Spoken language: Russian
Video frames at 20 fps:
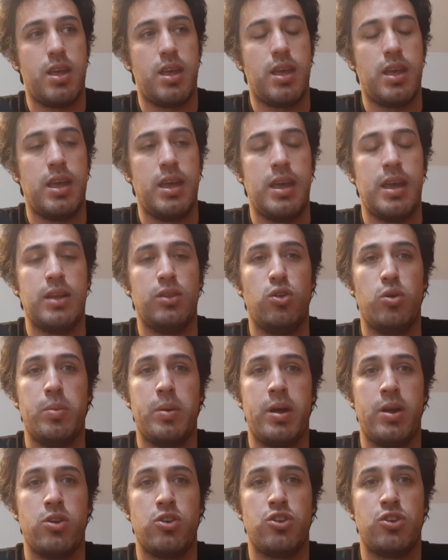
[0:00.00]
И я
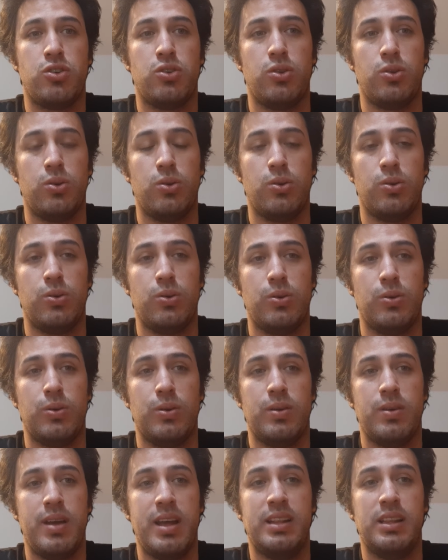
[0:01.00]
думаю,
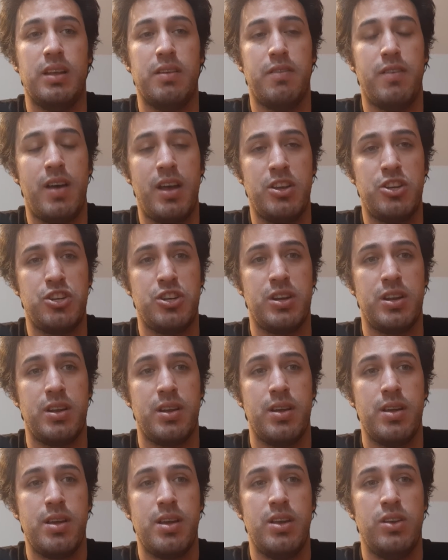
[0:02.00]
что это
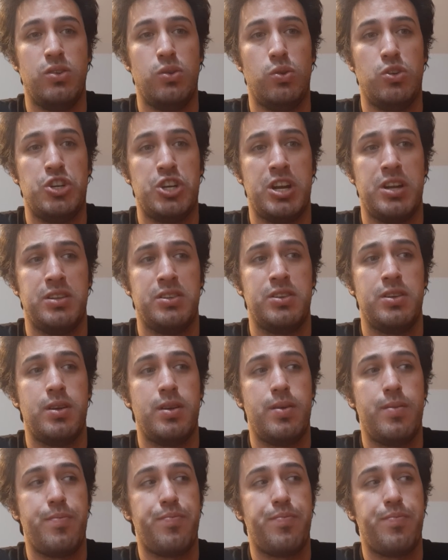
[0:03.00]
важно изучать